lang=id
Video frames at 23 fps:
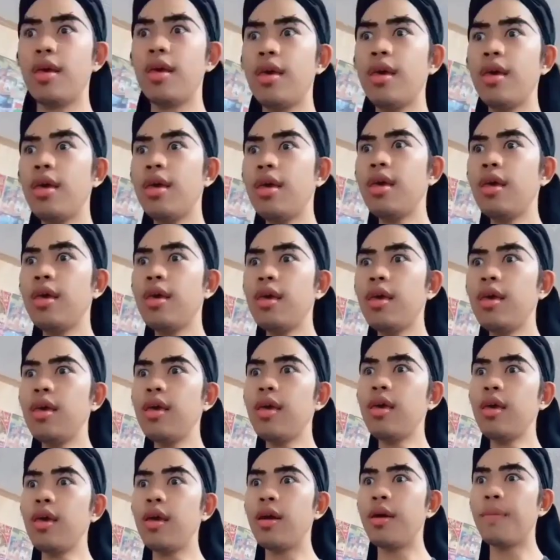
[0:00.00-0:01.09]
eh eh eh eh,
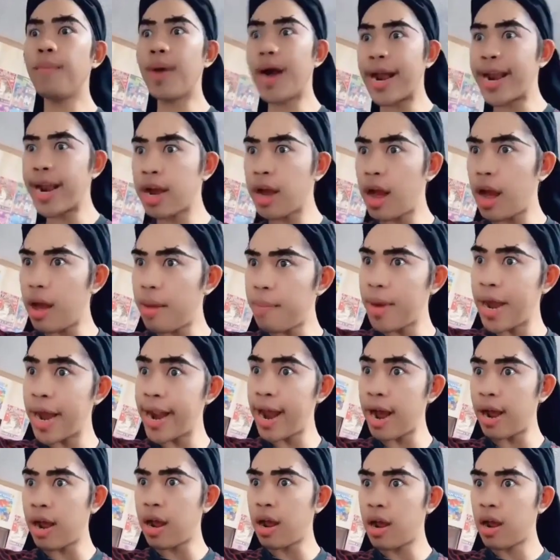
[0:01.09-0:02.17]
eh. begadang nggak
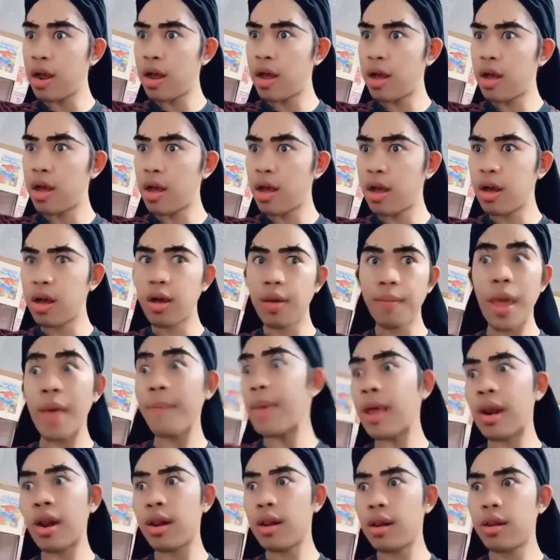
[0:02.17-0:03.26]
begadang
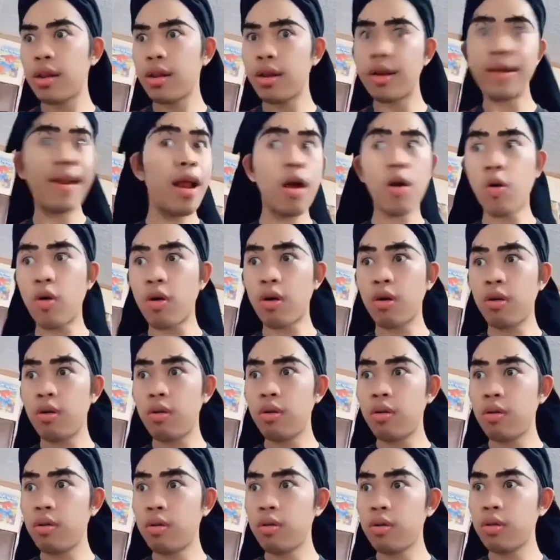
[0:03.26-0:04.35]
ML drakor
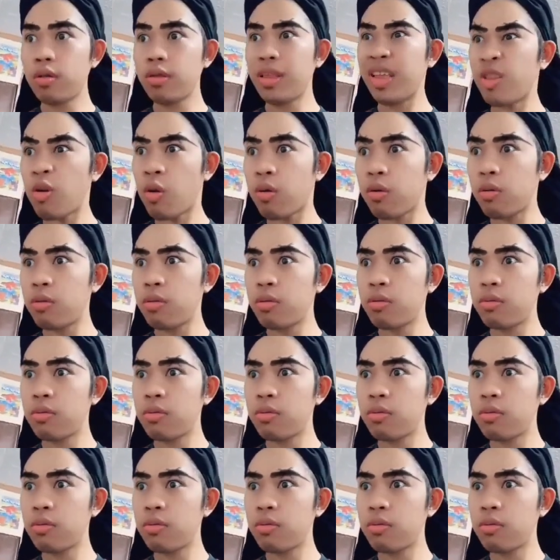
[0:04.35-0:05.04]
TikTok